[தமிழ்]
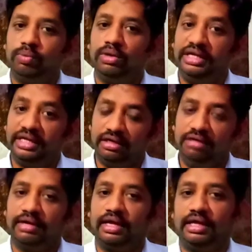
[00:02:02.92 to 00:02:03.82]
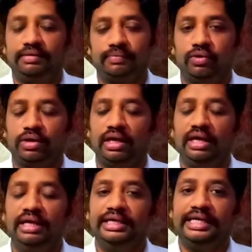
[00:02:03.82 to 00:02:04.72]
புள்ளி எட்டு வரை
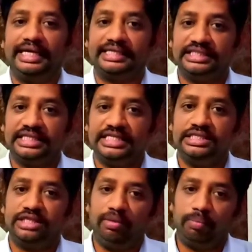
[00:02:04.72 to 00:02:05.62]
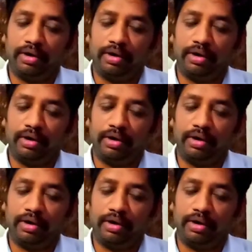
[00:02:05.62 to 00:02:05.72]
ஓகேங்களா எக்ஸசைஸ் த்ரீ